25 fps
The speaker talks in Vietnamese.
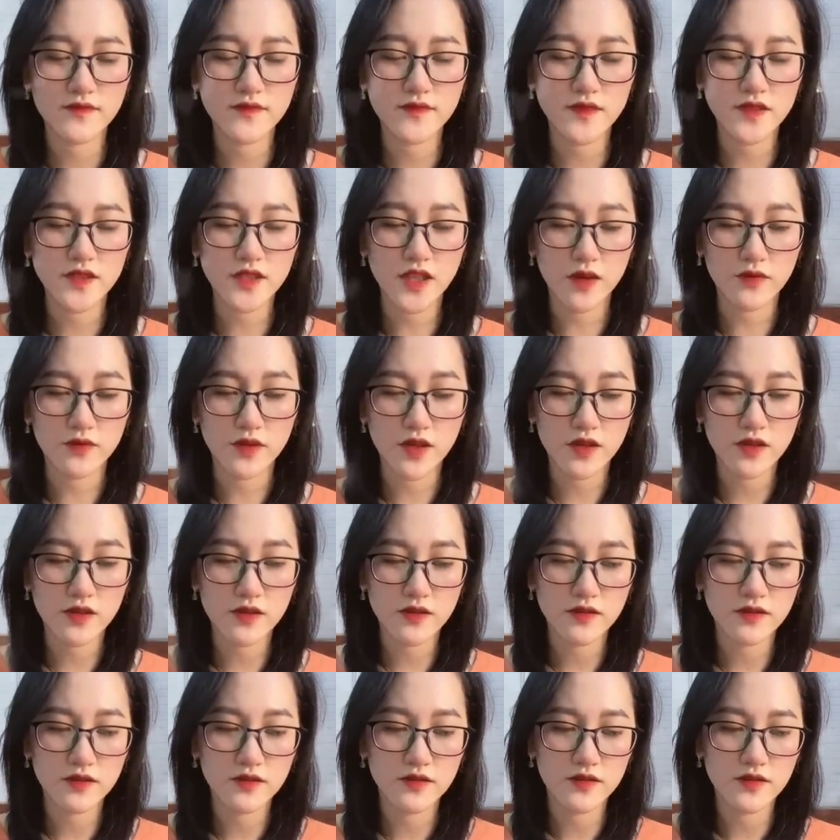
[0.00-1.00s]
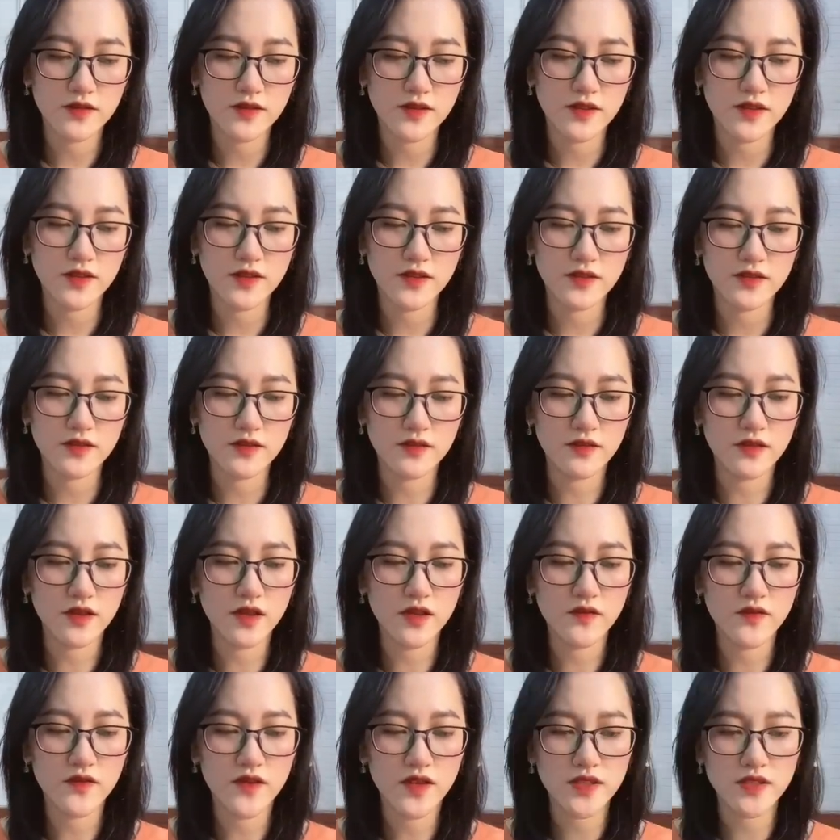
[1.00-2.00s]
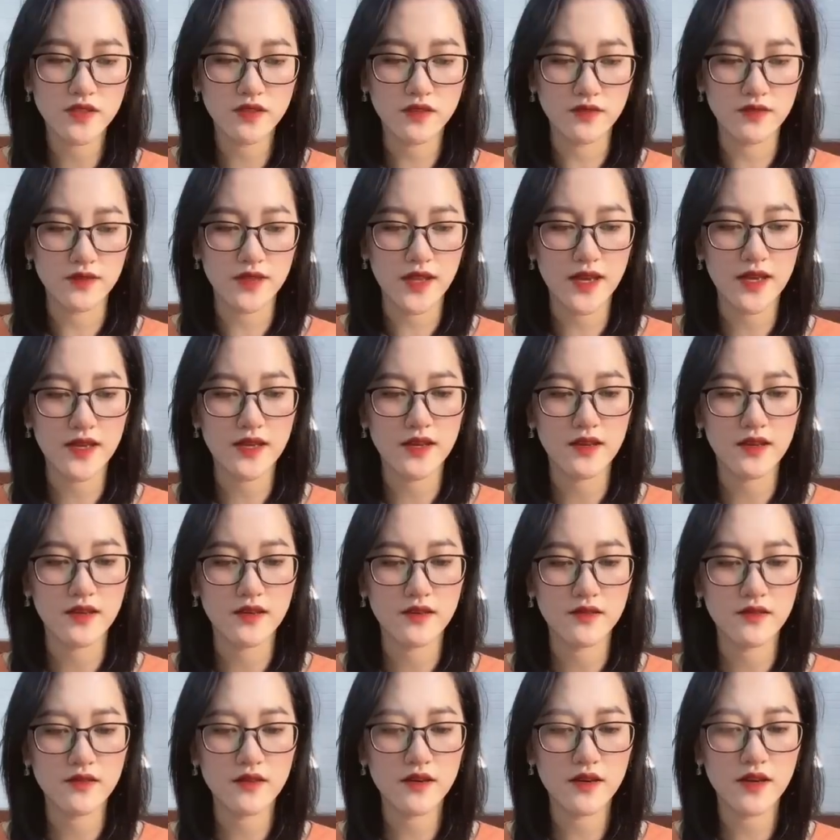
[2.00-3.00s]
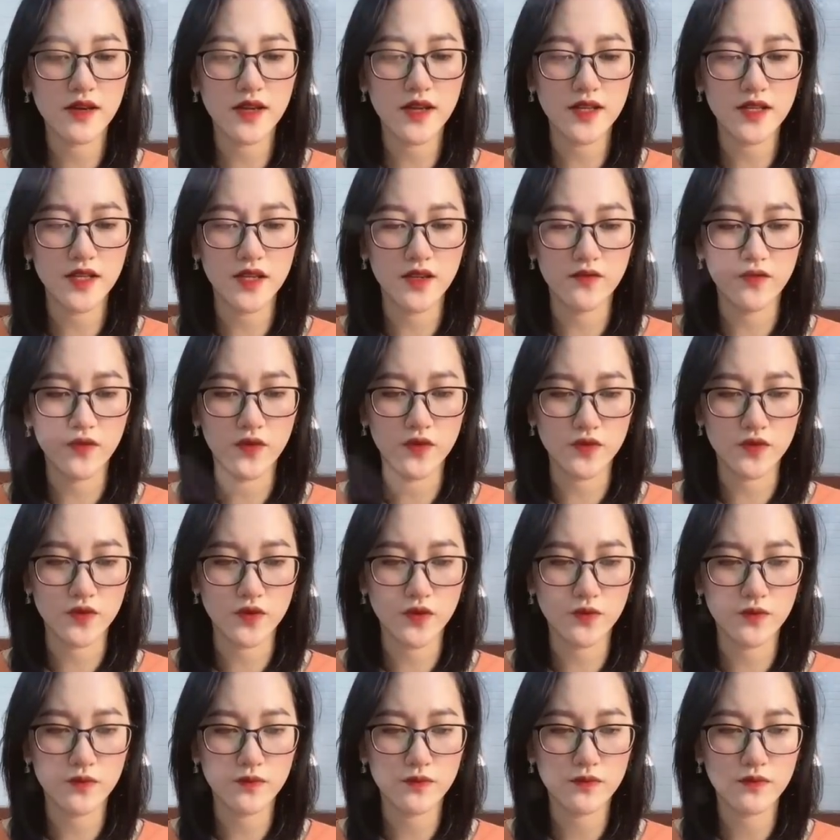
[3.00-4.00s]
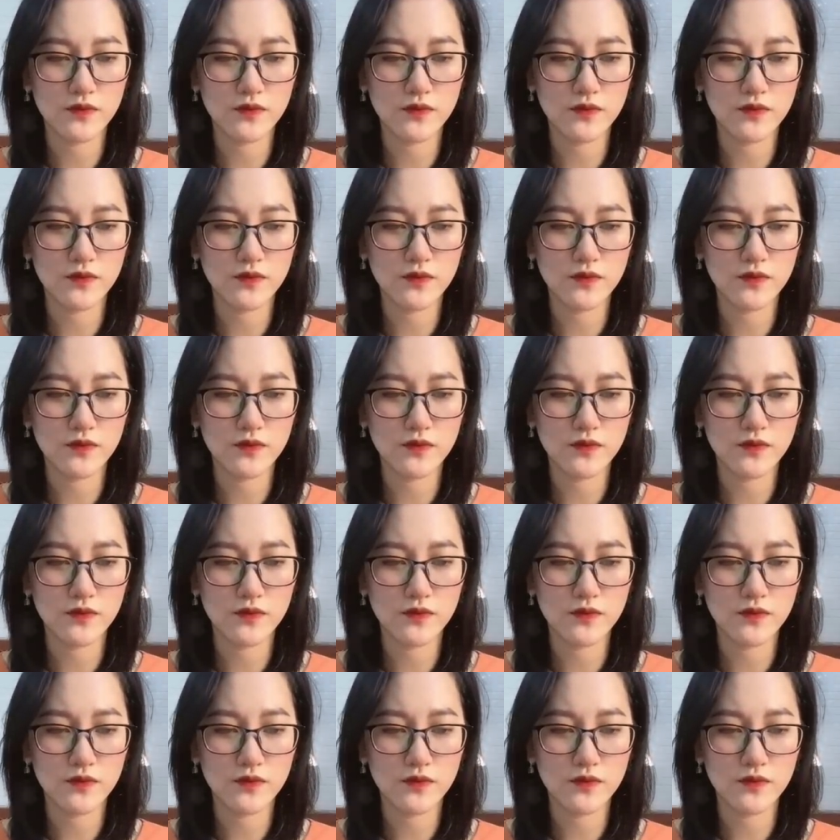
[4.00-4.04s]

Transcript: Sao thế Từ ngưng viên dừng tay Ngước lên nhìn Phù Dung